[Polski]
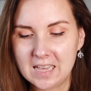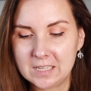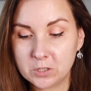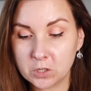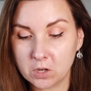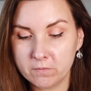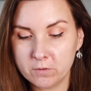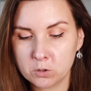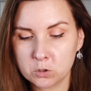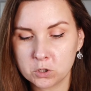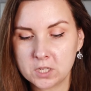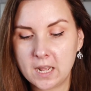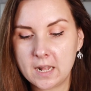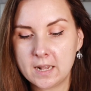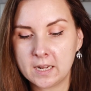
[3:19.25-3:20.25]
Co go
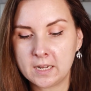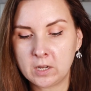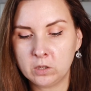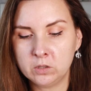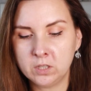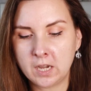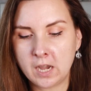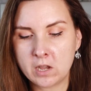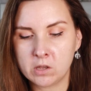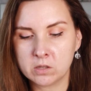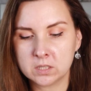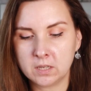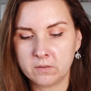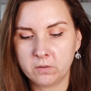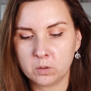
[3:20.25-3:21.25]
wyróżnia? Lekko
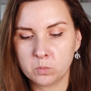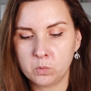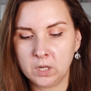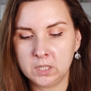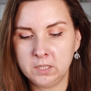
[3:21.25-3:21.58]
oddychająca formuła